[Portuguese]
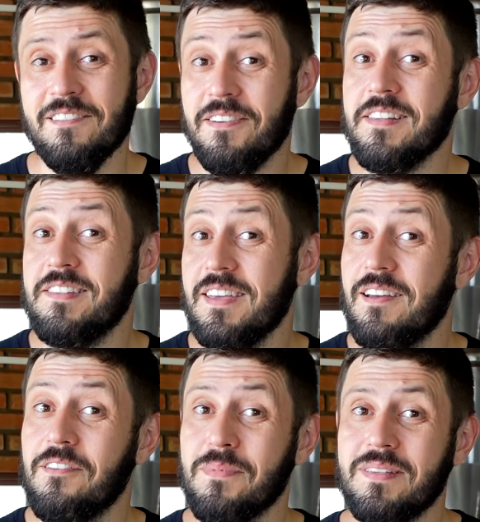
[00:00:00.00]

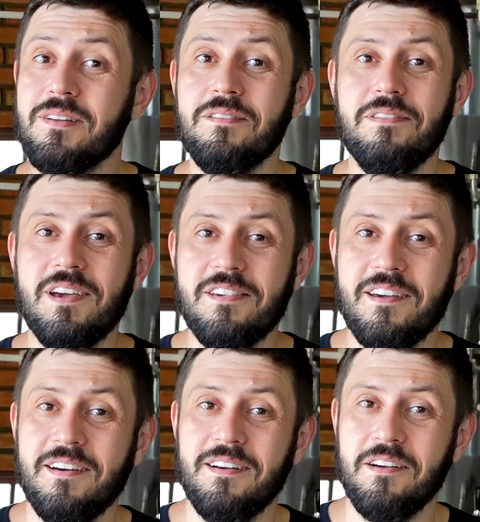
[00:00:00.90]
fazer uma
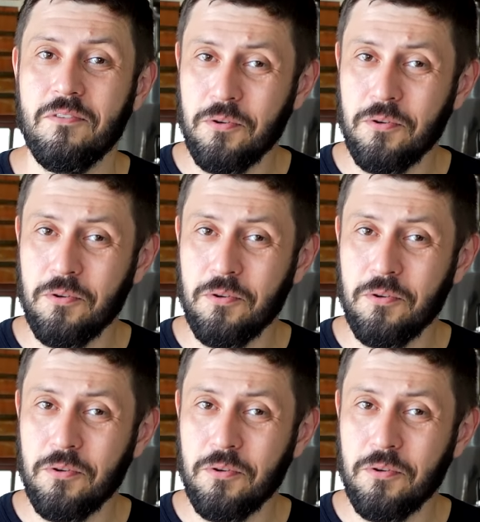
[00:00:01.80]
cerveja